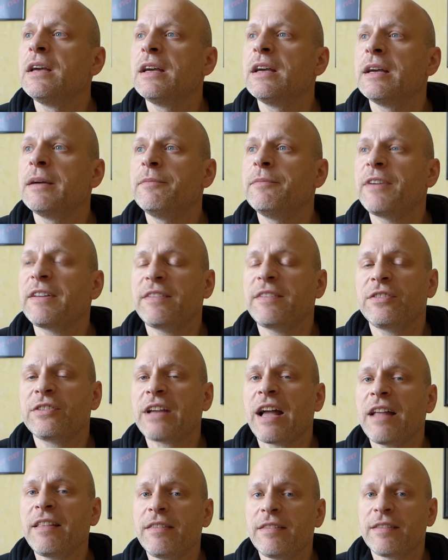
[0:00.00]
Ähm, was ich
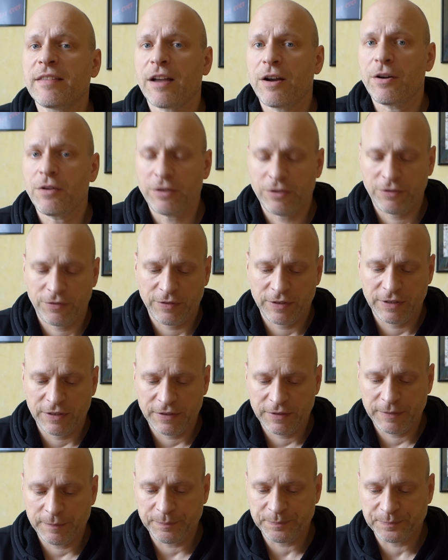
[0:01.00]
ganz traurig
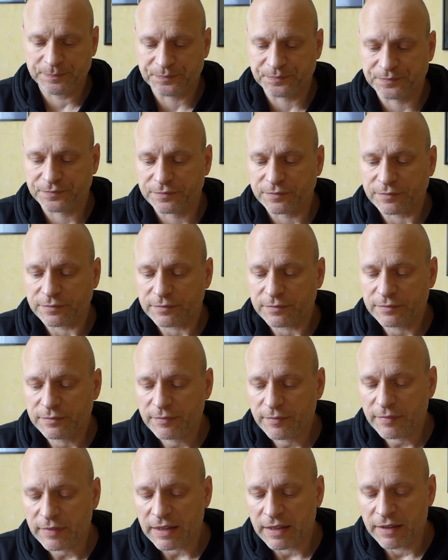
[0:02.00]
finde,
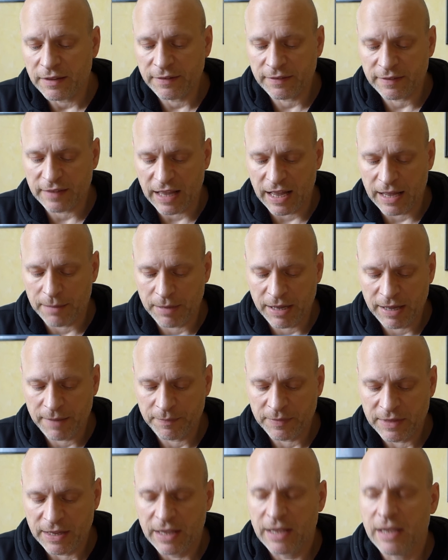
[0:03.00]
ist
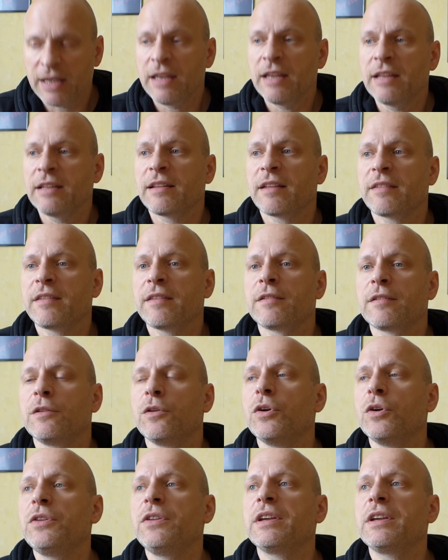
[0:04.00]
aber, dass es
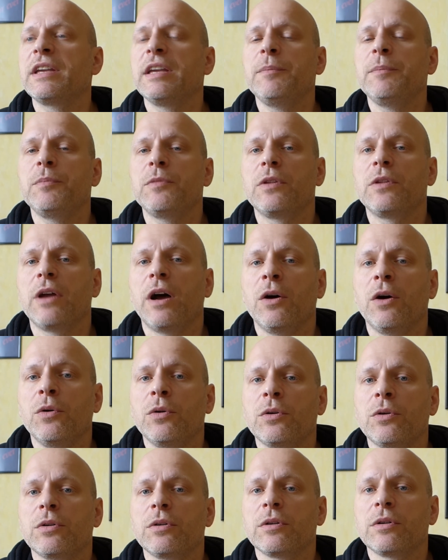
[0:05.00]
Leute gibt,
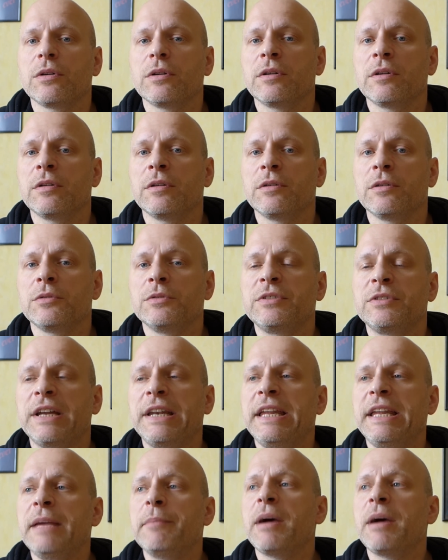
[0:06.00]
auch äh,
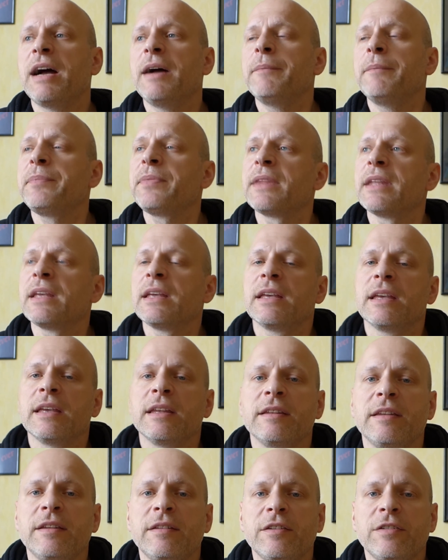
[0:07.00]
Unternehmer,
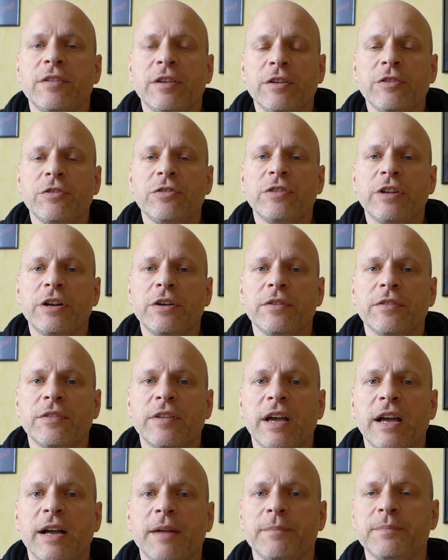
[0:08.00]
die sich hinstellen und
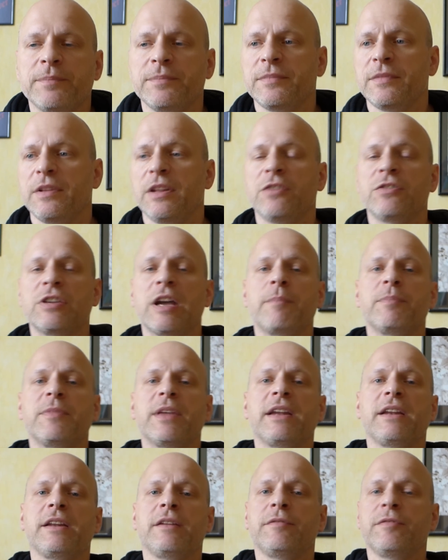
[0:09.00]
sagen, ich habe
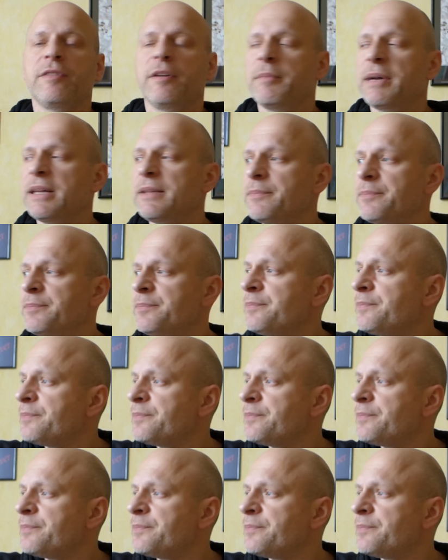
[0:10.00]
deinen Informanten.